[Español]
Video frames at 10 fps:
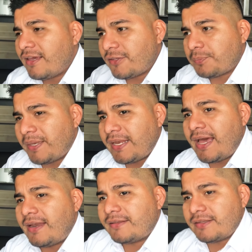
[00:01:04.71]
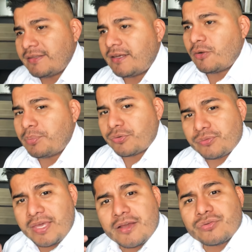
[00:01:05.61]
Esperar a tener la
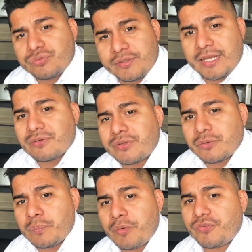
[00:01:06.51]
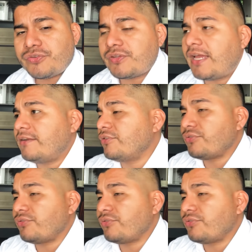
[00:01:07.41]
oportunidad de consultar con algún profesional.